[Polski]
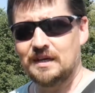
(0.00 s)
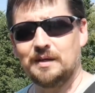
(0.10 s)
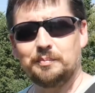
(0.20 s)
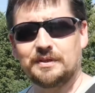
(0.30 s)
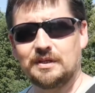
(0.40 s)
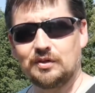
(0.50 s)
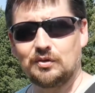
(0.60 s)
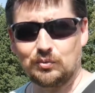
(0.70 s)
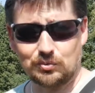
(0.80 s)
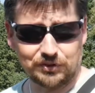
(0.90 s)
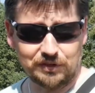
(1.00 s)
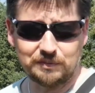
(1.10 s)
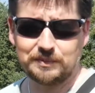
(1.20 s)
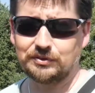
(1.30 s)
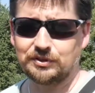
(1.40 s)
I pytanie
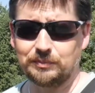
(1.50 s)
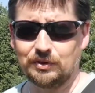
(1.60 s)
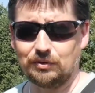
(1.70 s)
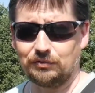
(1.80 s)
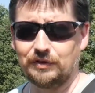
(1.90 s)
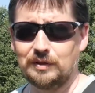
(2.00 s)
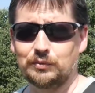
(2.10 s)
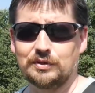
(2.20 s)
konkursowe będzie z mojego filmu.